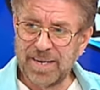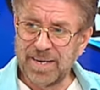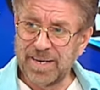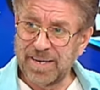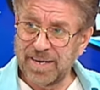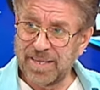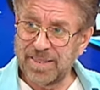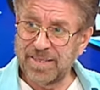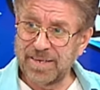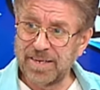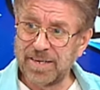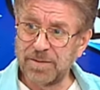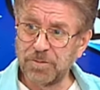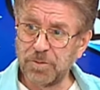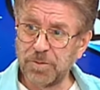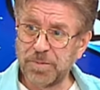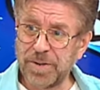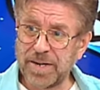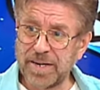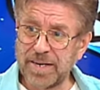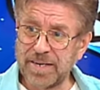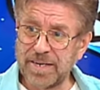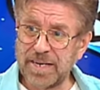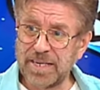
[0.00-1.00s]
هذه
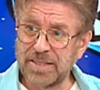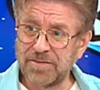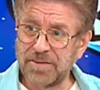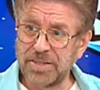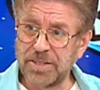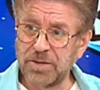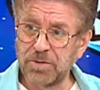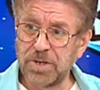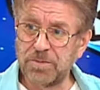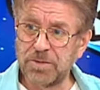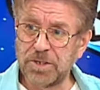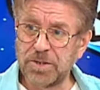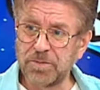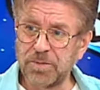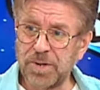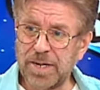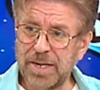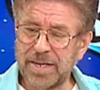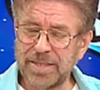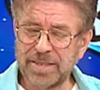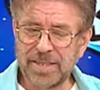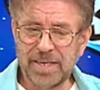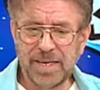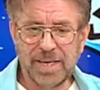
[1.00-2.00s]
المباريات في دور
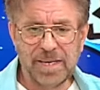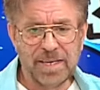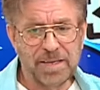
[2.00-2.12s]
المجموعات